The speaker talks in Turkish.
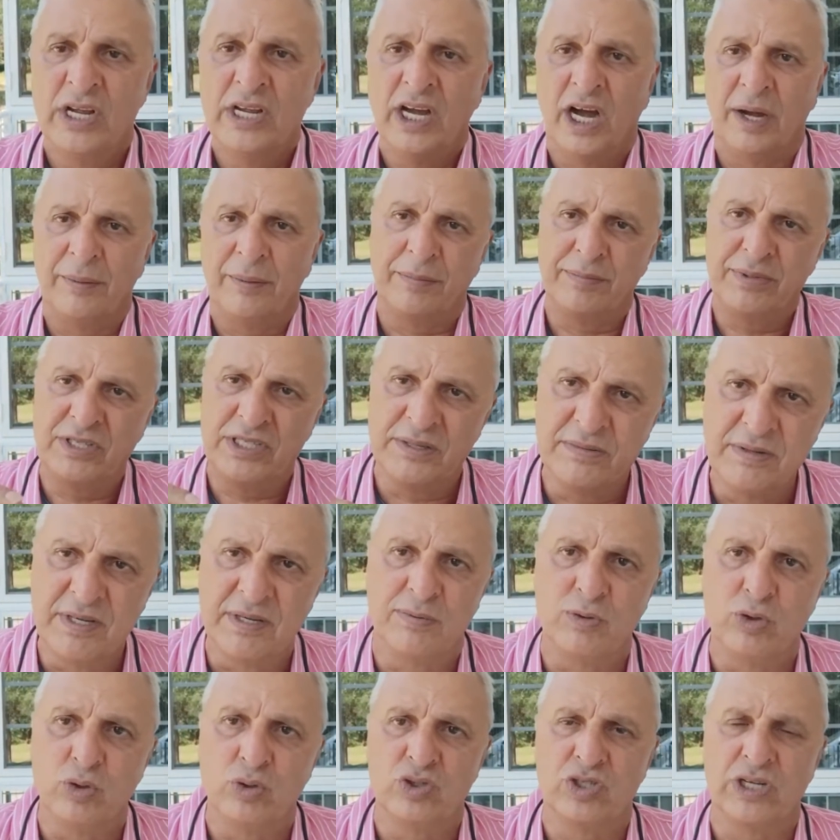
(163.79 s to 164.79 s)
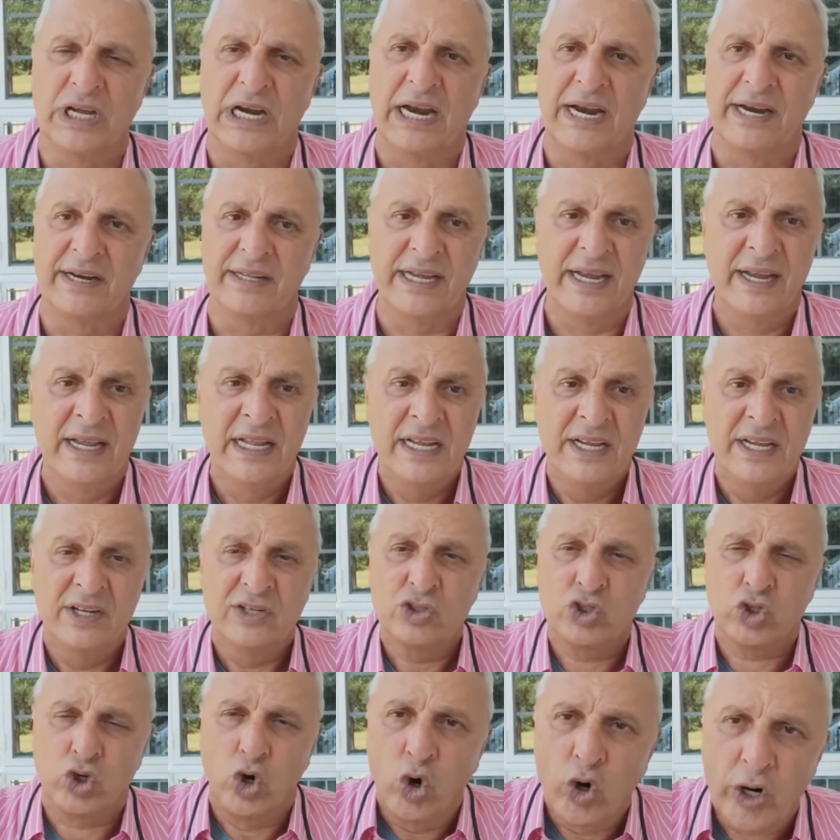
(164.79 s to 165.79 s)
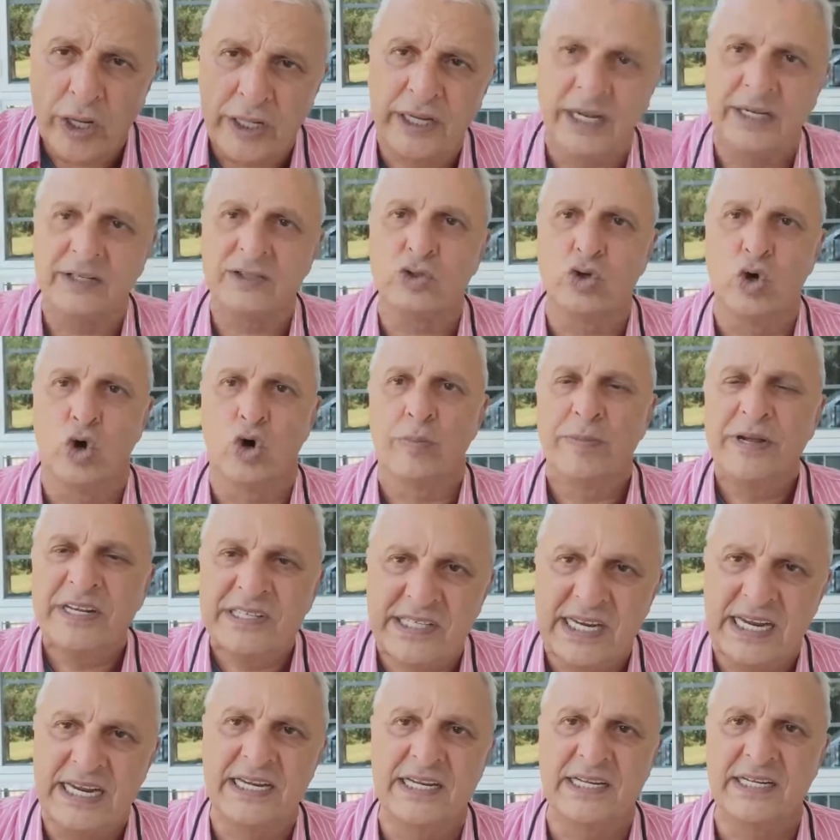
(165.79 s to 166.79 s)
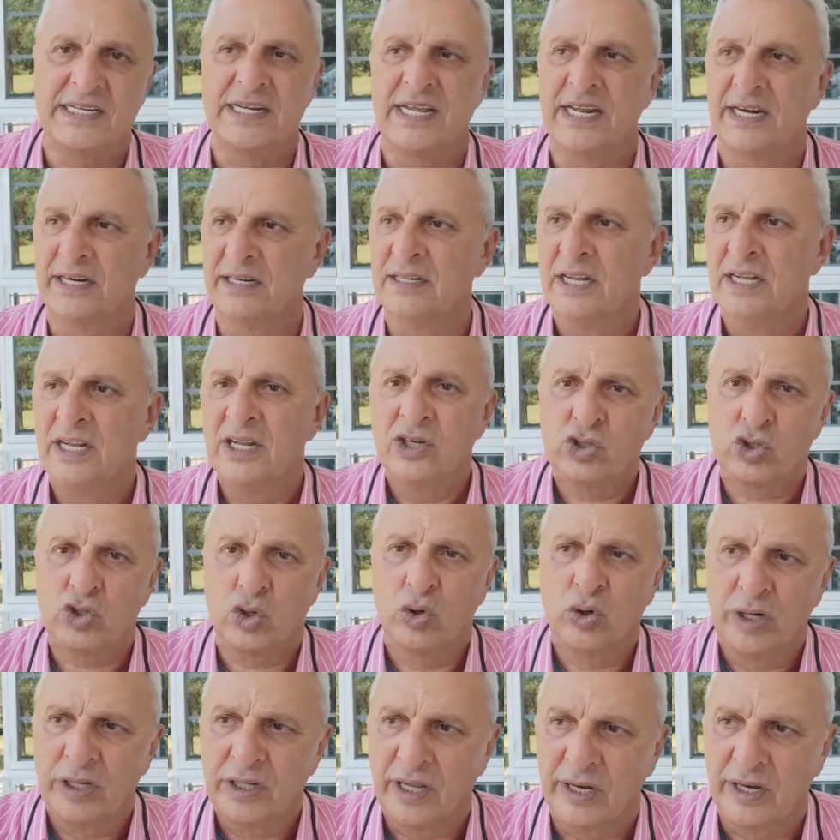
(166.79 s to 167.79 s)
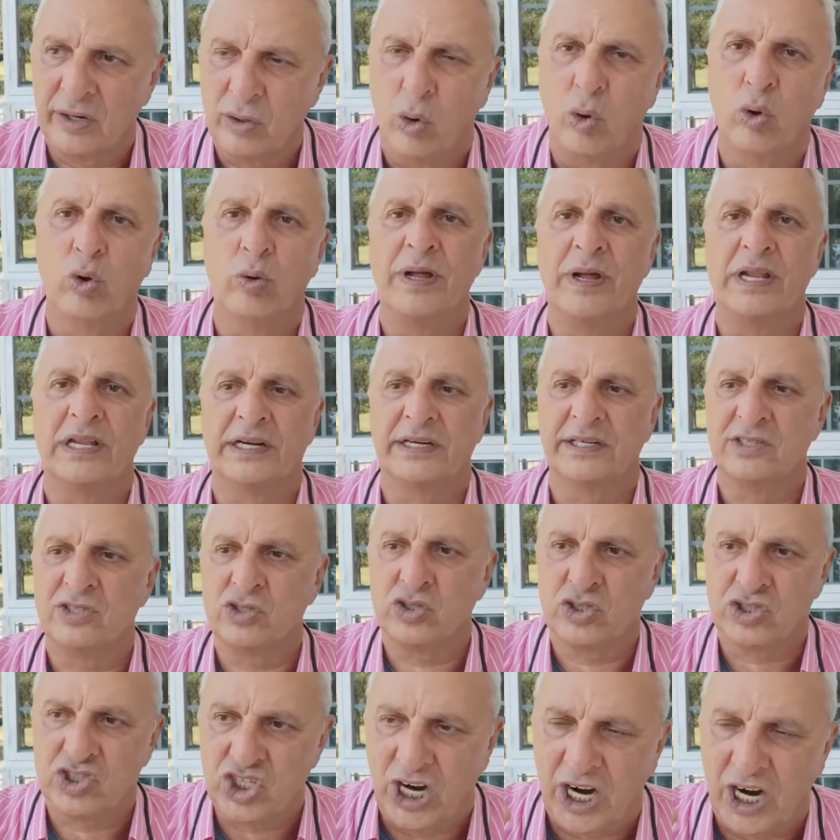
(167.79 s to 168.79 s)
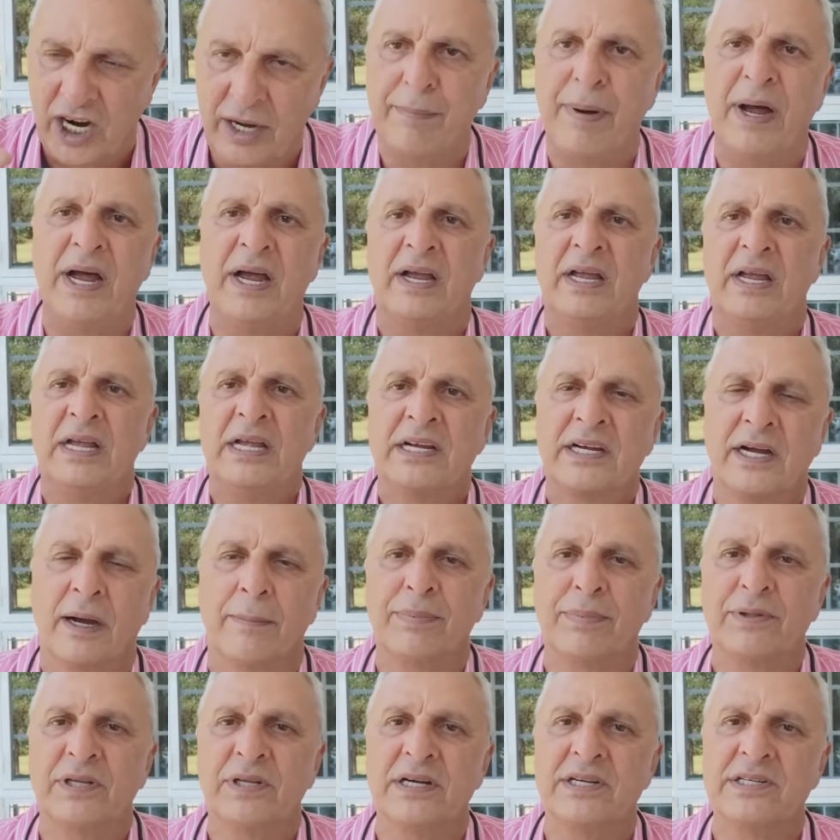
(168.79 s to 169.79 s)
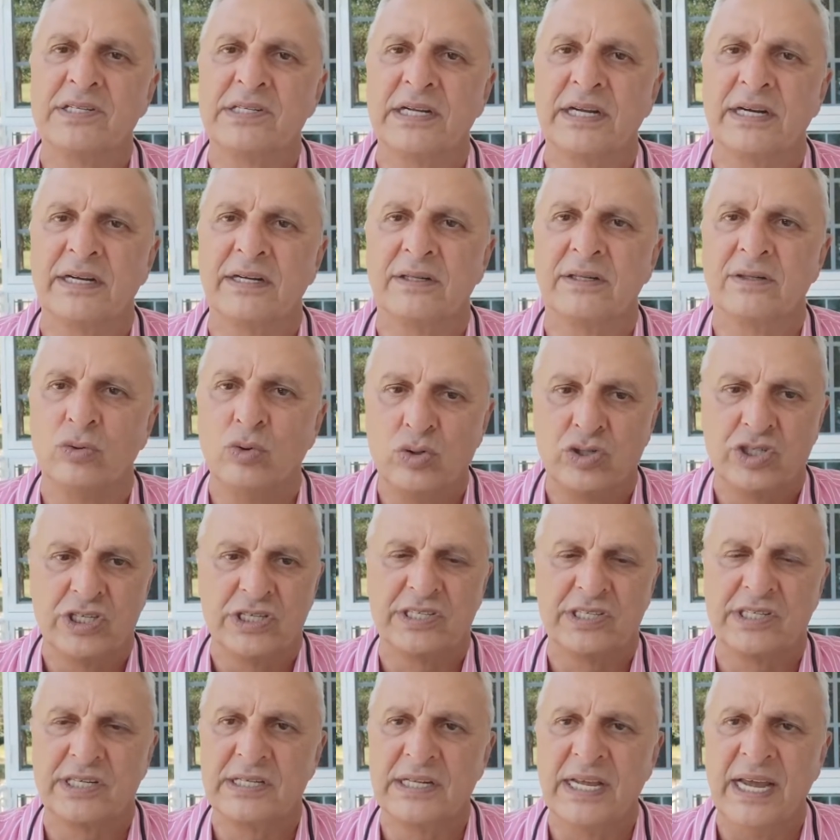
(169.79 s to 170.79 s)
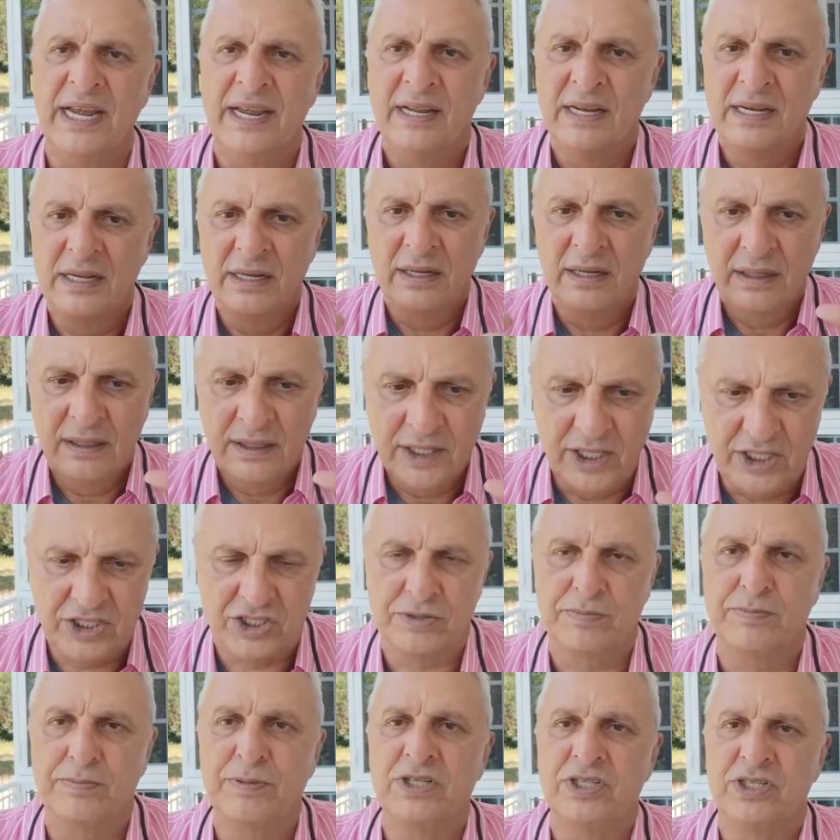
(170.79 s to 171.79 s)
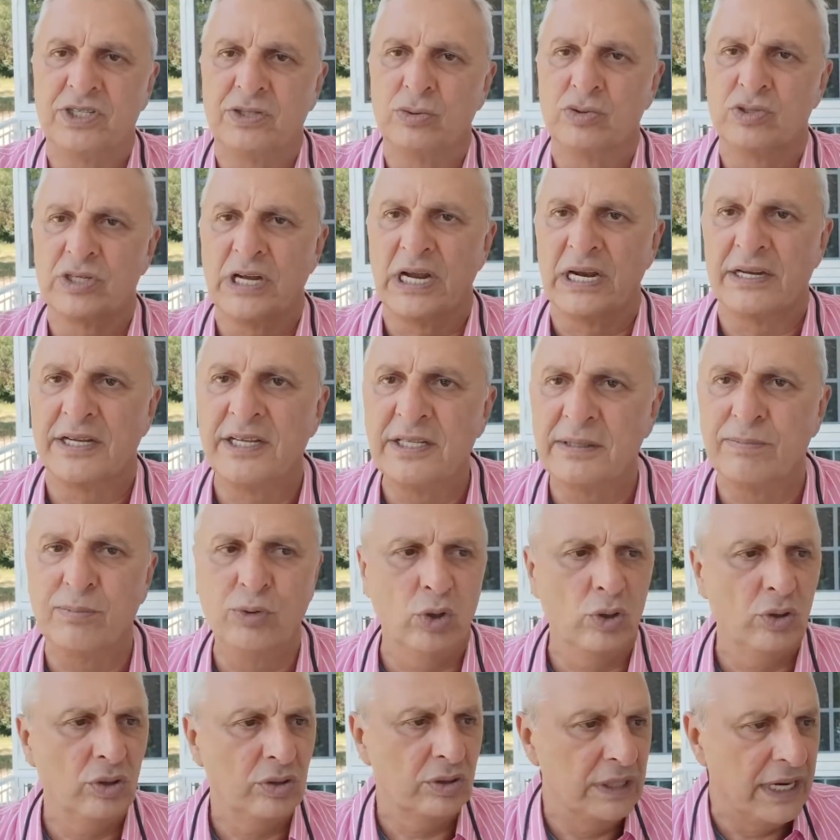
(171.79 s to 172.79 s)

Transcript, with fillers: Ama bizim gibi ülkelerde sonradan görme zenginlerin, sonradan olmaların, çakma kapitalistlerin ülkesinde hiçbir iş güzel gitmiyor.